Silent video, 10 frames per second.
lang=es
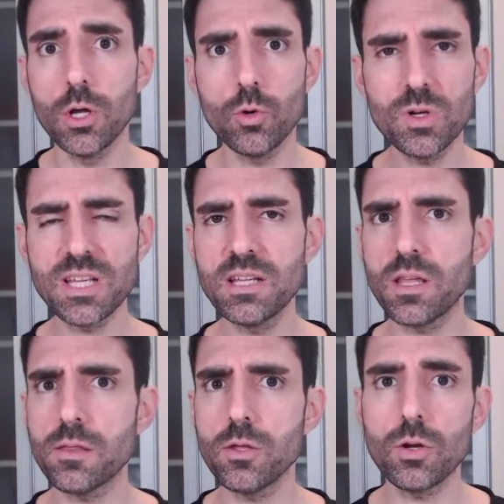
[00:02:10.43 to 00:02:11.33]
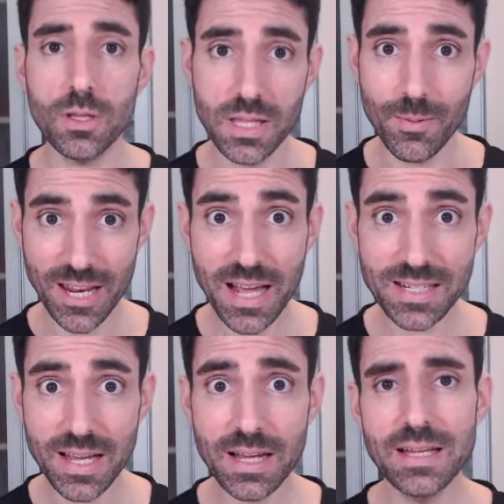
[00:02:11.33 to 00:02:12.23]
nuestra intención debería
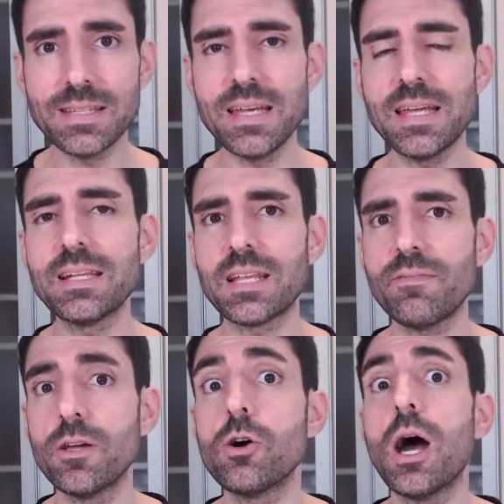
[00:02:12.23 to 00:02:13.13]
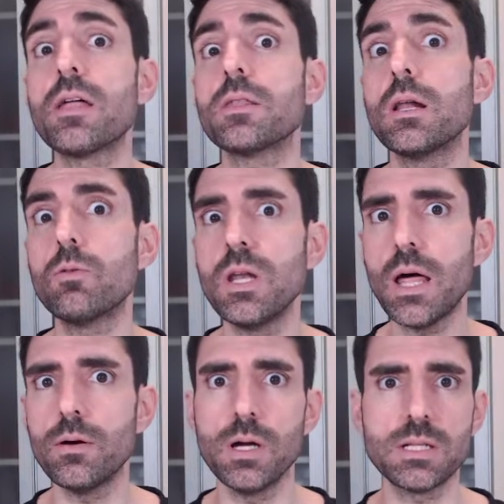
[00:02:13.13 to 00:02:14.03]
ser dirigir tráfico hacia algún
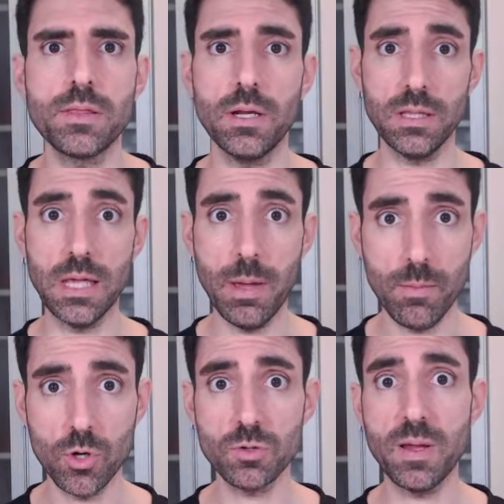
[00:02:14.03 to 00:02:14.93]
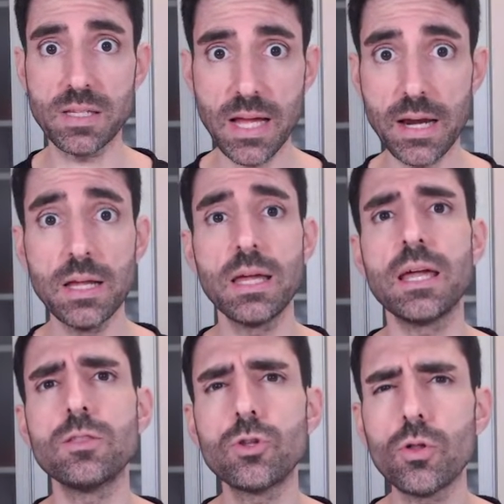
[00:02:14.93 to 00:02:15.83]
lado, es decir, debemos pensar
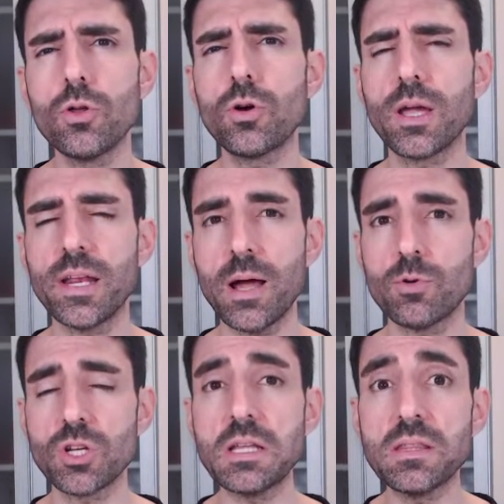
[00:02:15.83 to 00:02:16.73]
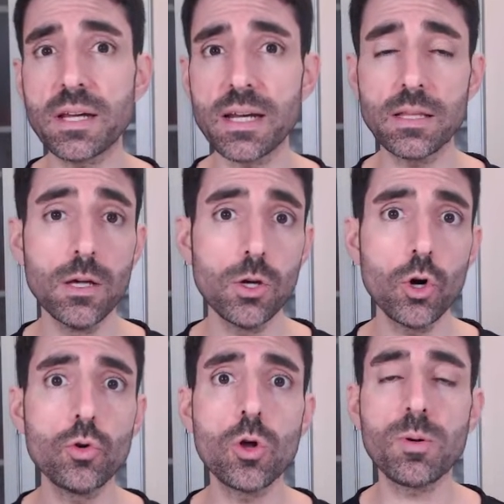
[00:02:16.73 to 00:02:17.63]
en todo lo que creamos en Internet
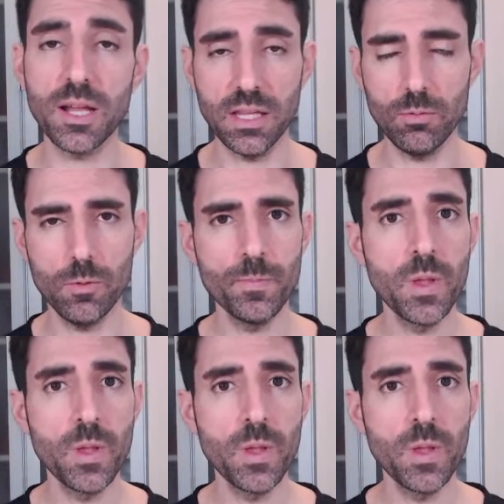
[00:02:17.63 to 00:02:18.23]
con un objetivo.